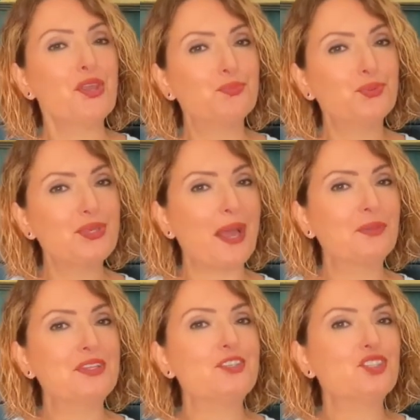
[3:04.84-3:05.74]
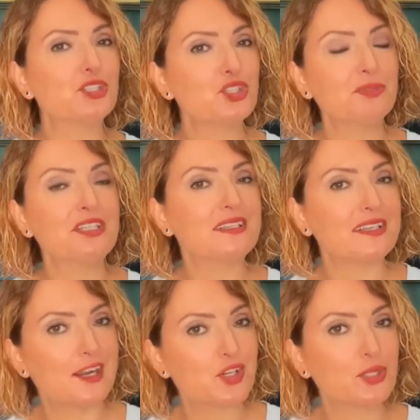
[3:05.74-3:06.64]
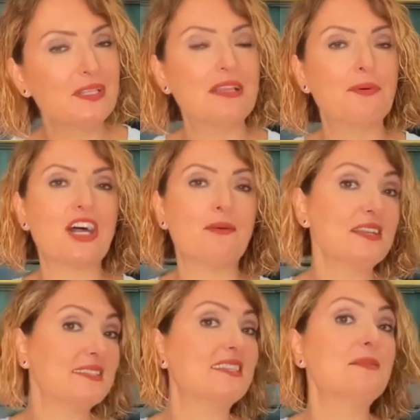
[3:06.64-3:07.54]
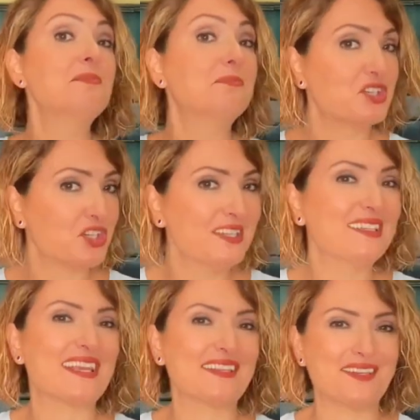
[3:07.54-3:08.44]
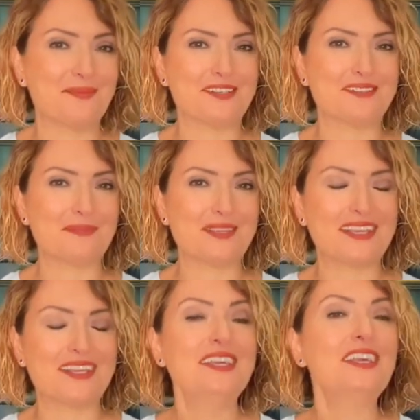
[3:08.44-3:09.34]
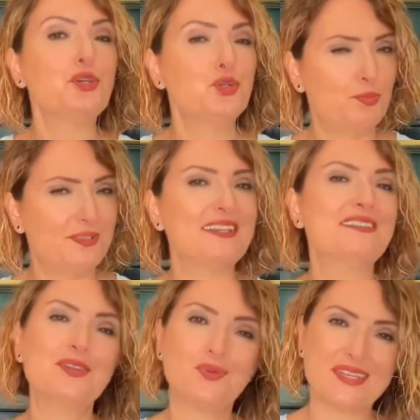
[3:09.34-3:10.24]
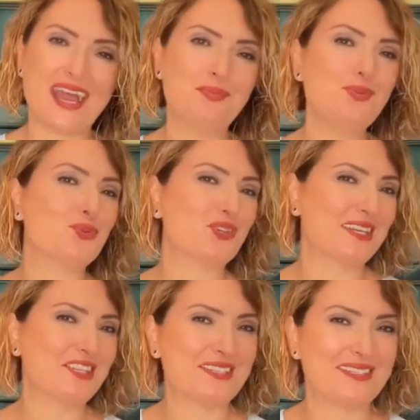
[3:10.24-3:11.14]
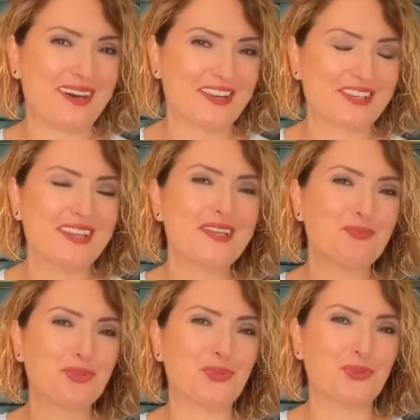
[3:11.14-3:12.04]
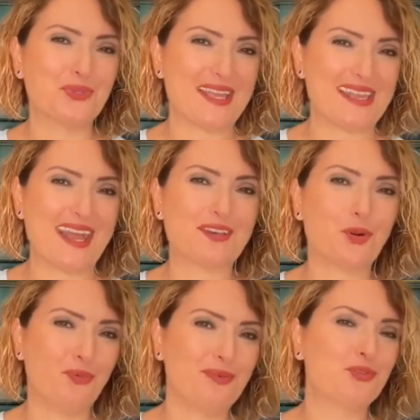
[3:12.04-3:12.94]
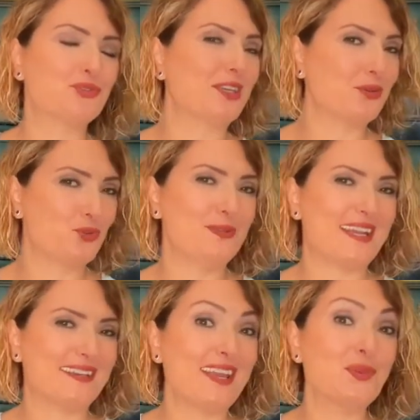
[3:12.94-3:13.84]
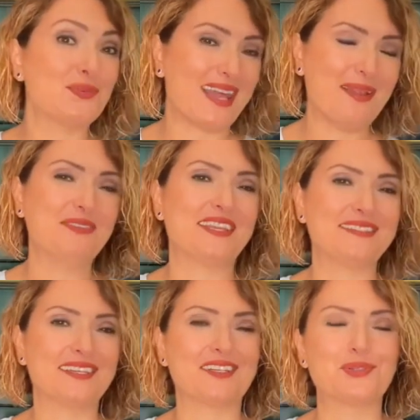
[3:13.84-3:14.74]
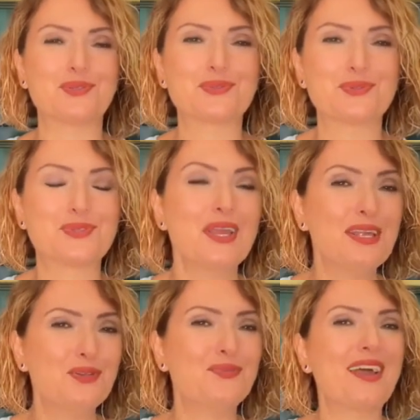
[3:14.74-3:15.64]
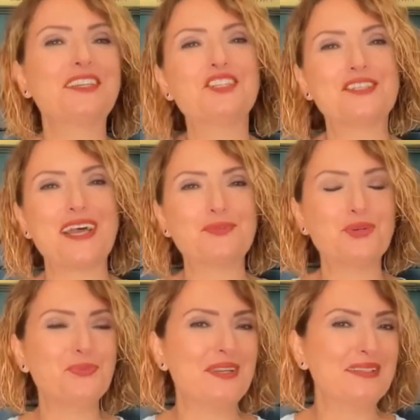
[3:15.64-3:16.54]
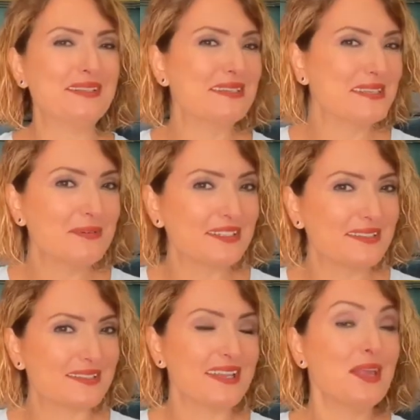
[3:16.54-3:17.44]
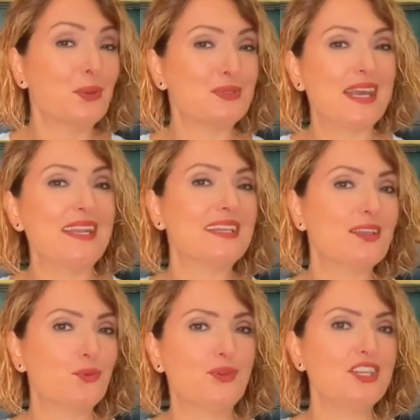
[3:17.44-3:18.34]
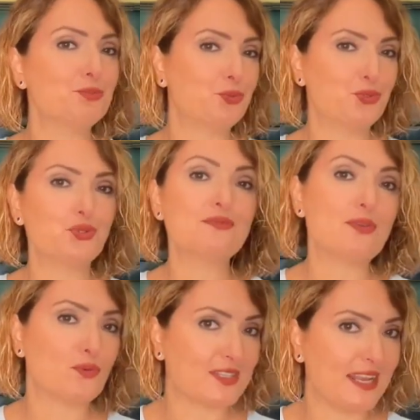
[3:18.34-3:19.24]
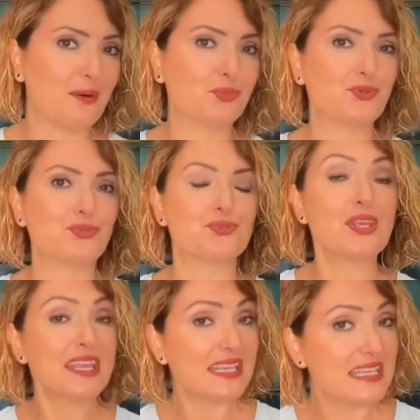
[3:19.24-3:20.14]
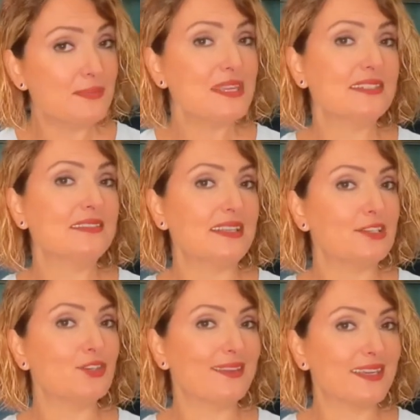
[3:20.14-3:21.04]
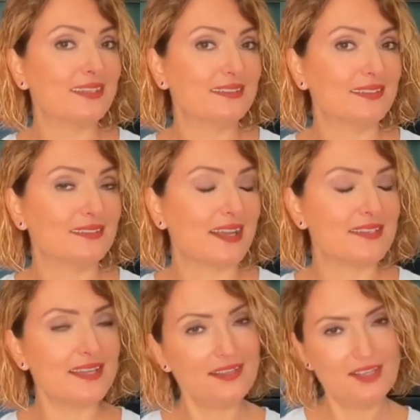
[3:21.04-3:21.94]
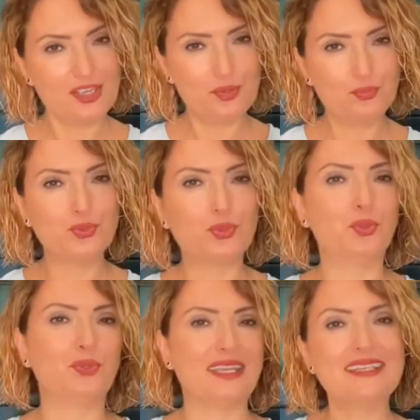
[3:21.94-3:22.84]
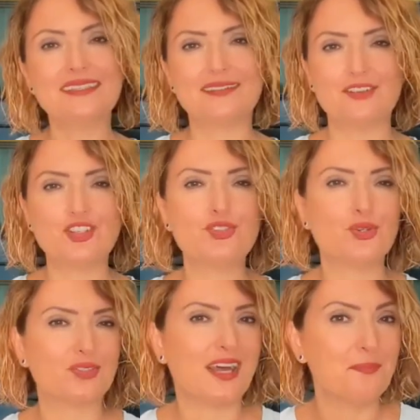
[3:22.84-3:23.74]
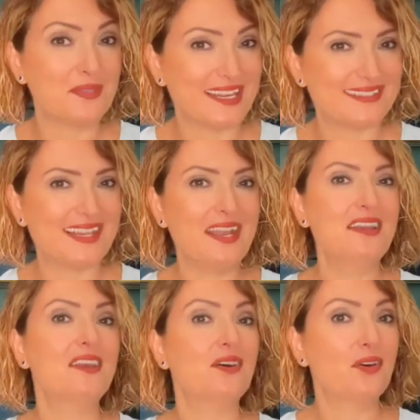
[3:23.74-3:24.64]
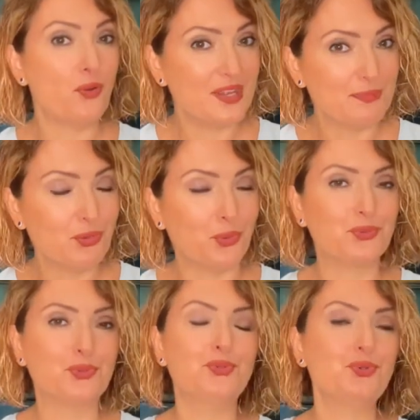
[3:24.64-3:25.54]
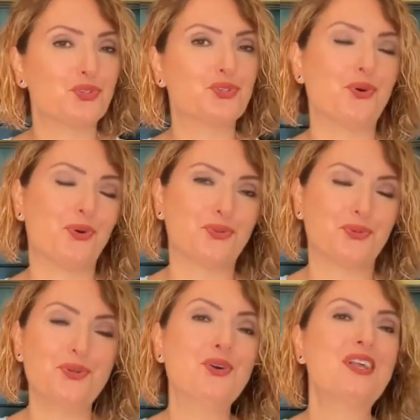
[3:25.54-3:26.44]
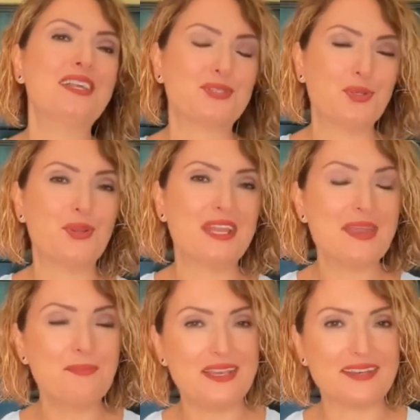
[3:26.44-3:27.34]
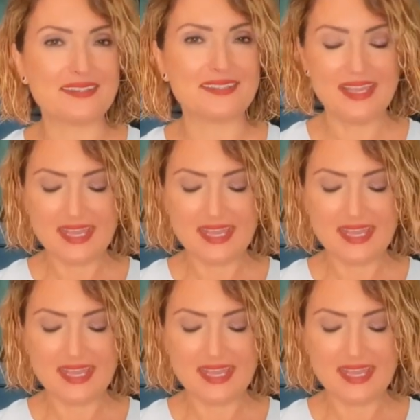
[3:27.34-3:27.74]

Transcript: Bu yaptığınız çalışmaların karşılığıyla beraber size bir başarı da getirebilir tabii ki. Jüpiter'in de güzel bir üçgen açısı var bu dolunaya. Yani Kova burcundaki Jüpiter'den güzel bir destek alıyorsunuz. Lütfen kişisel doğum haritalarınıza bakınız. Özellikle Güneş burcunuz ve yükselen burcunuz 27 derece ve yakınlarındaysa bu dolunayın sizin için çok daha bireysel önemli olduğunu, güçlü olduğunu söyleyebiliriz.